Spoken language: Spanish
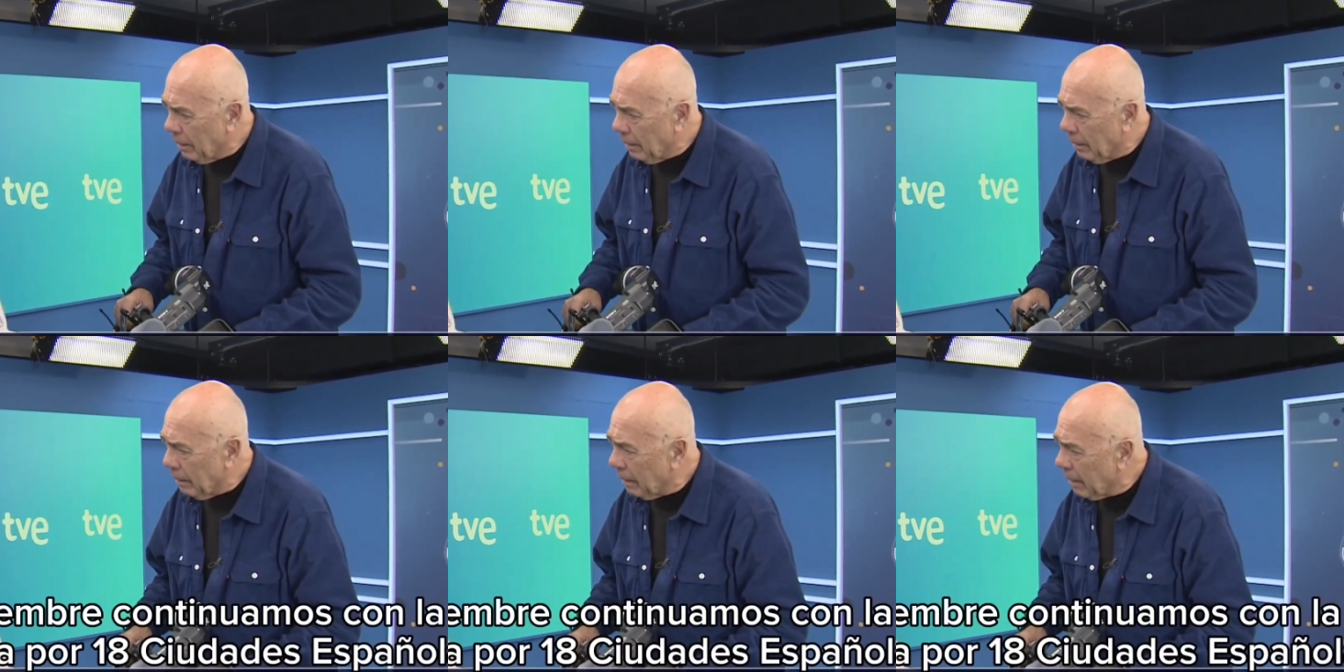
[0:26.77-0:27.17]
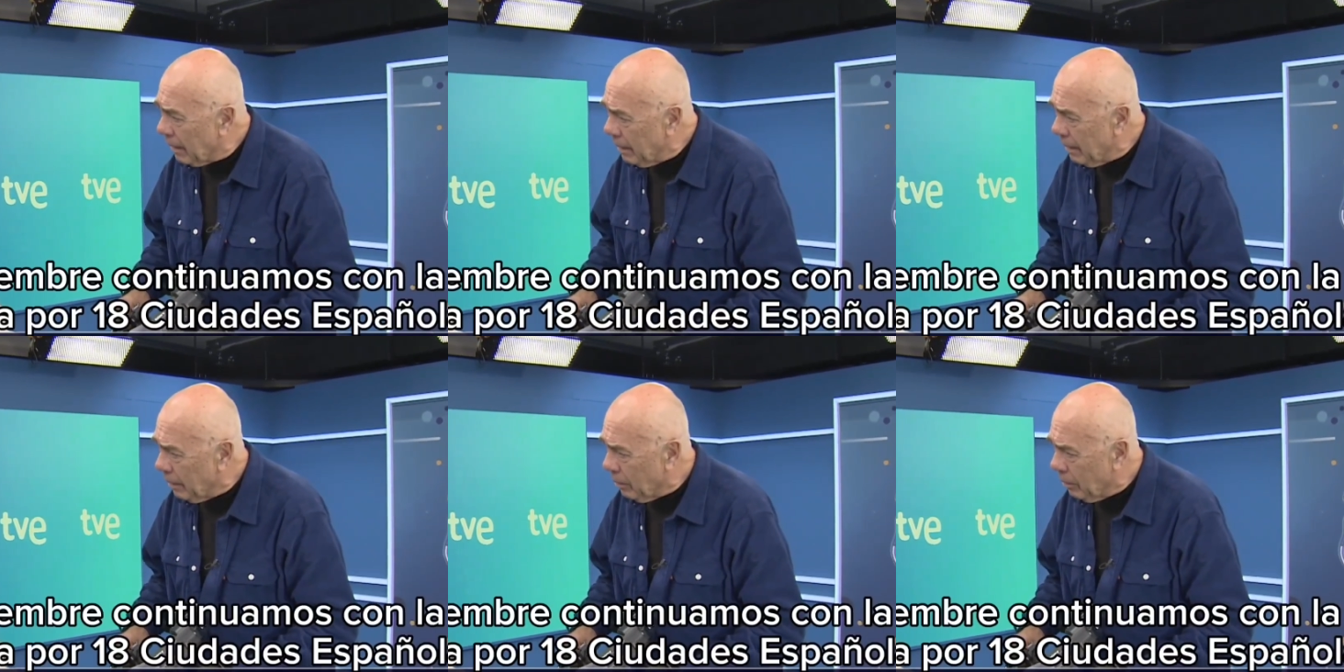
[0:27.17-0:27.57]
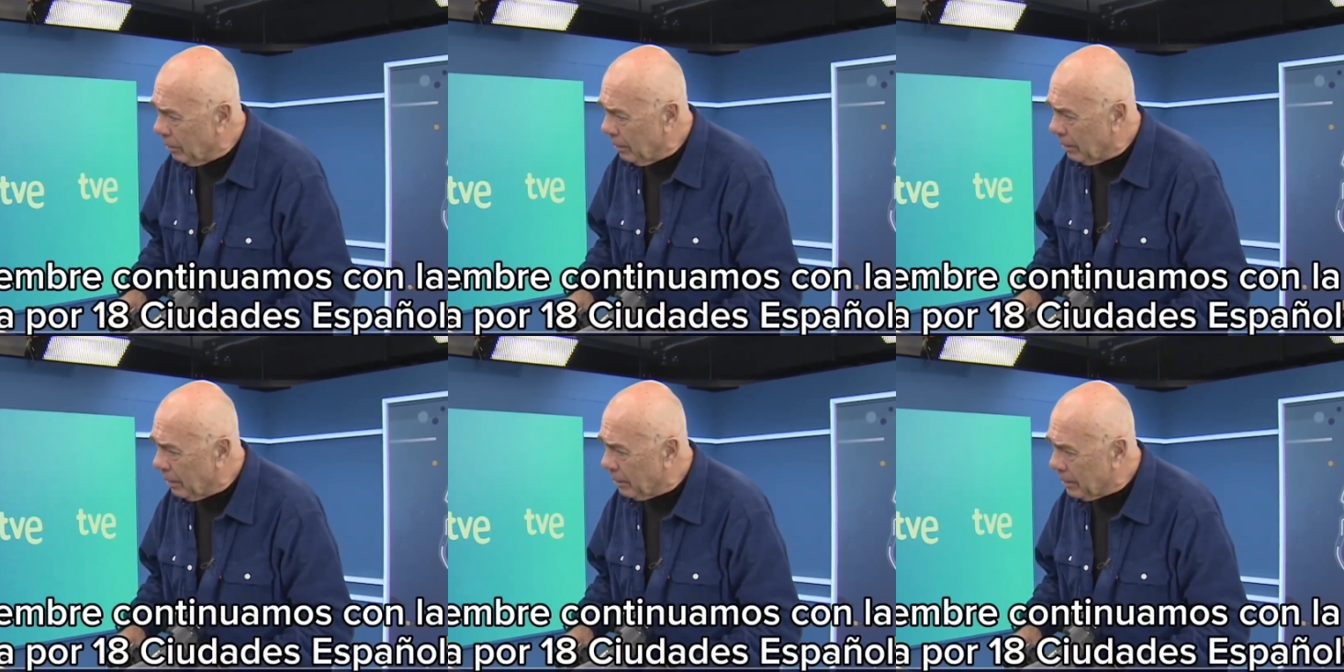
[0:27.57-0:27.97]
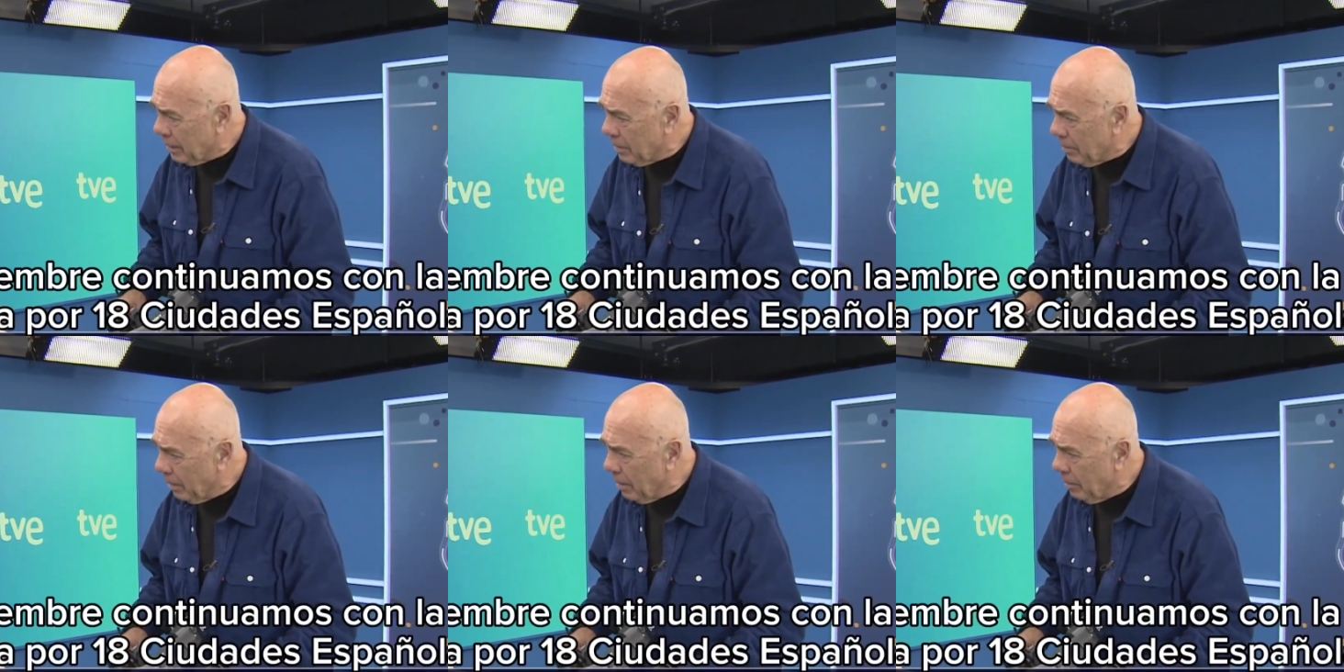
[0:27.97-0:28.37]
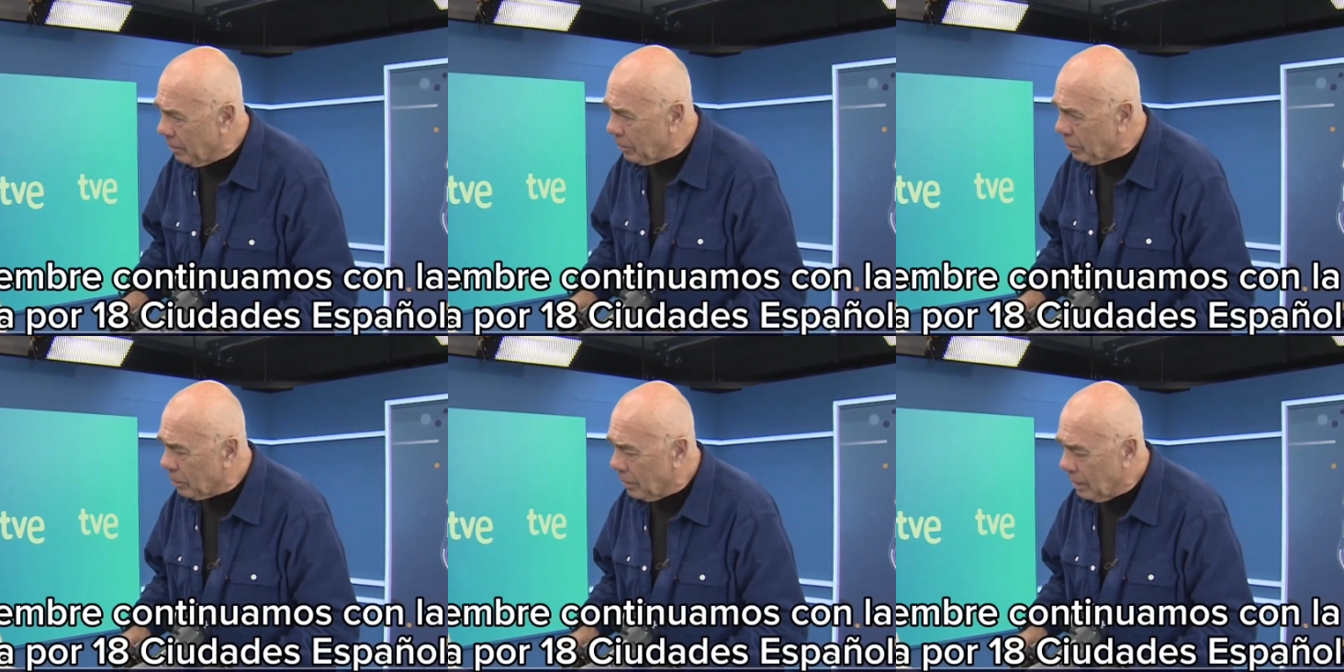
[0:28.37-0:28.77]
en cine, en 16
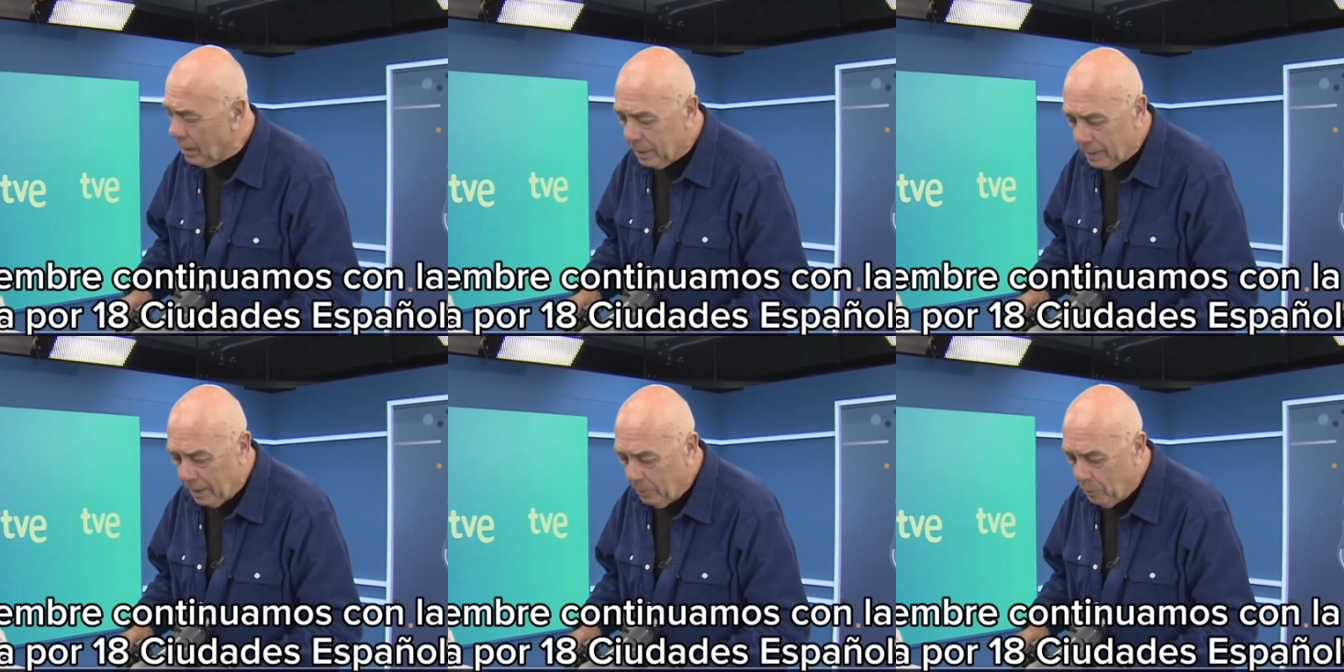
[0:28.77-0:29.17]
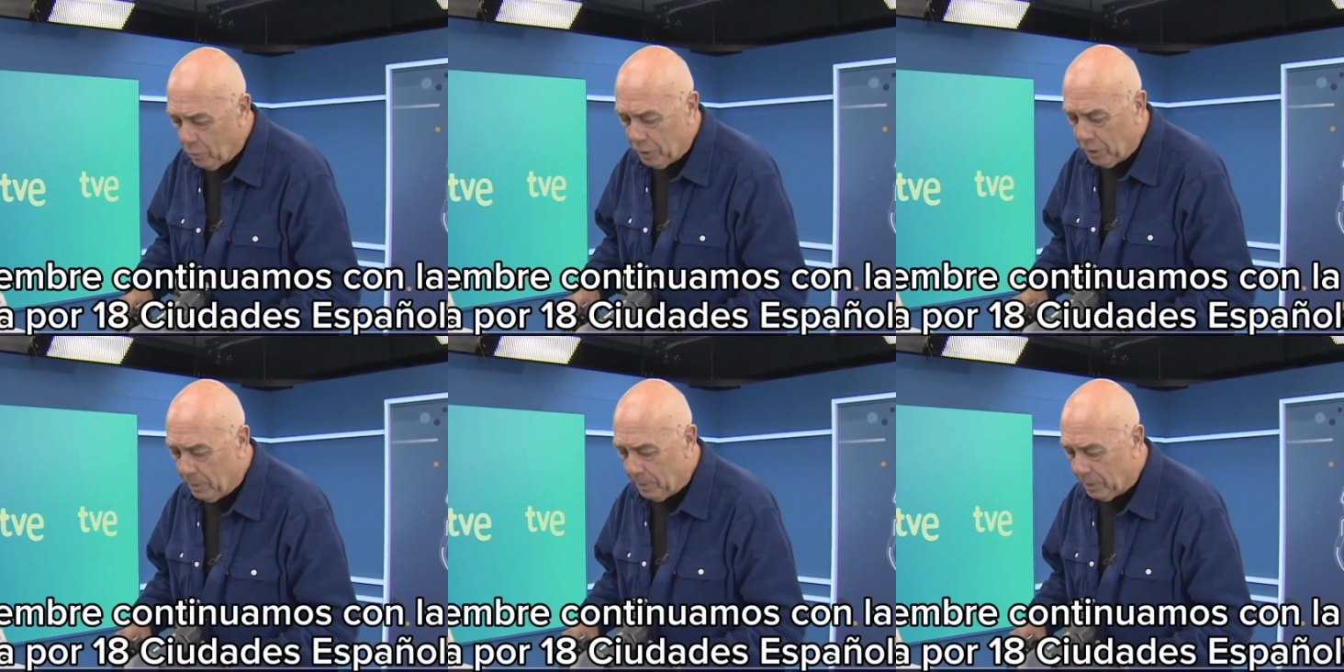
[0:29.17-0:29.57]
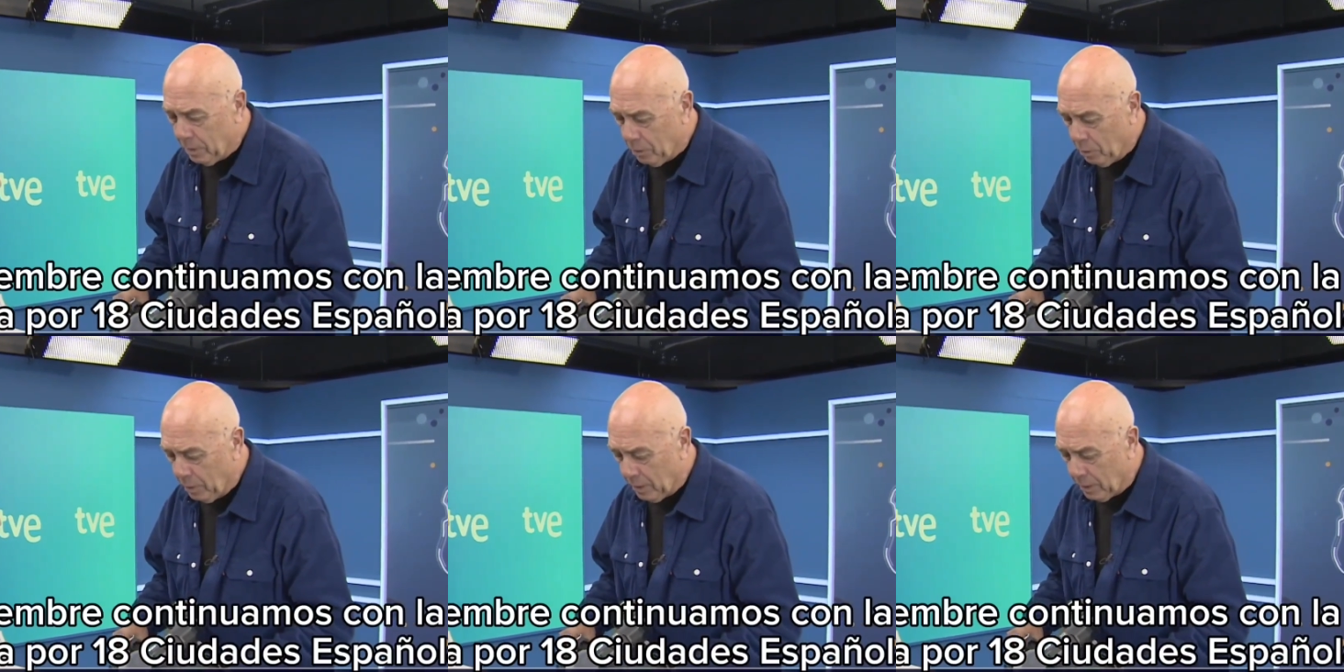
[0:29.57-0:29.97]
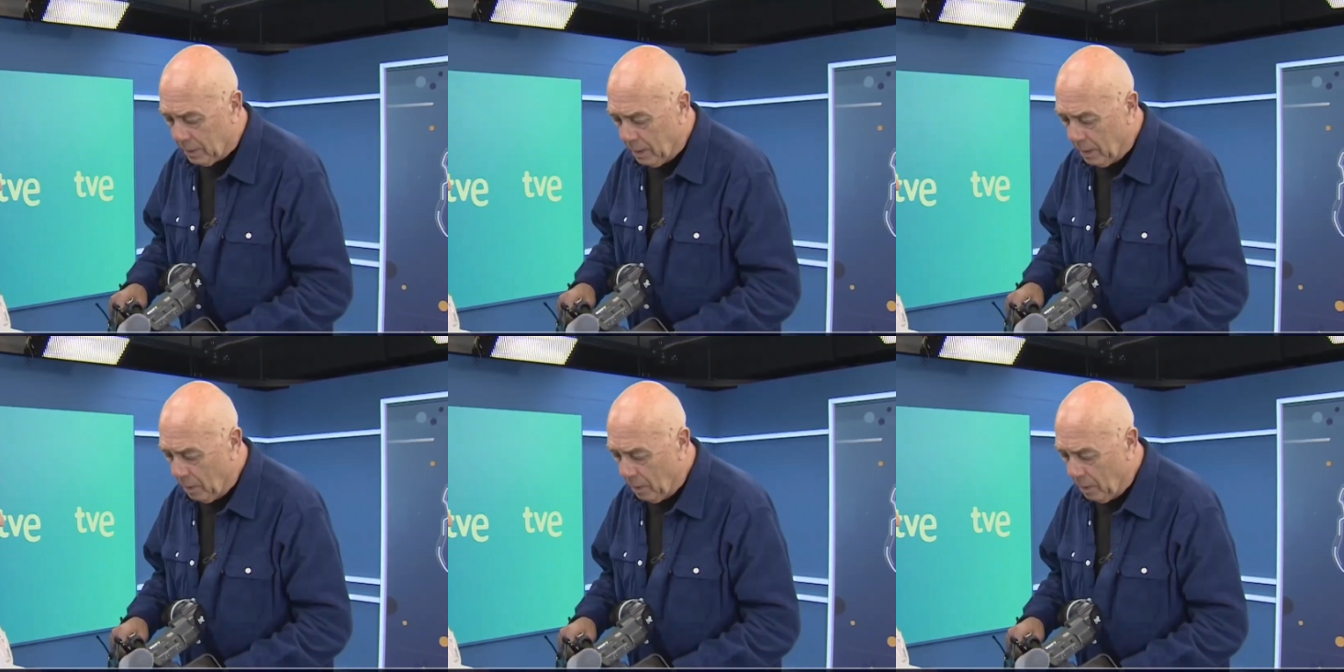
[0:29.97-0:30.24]
milímetros, tienen muchísimas historias.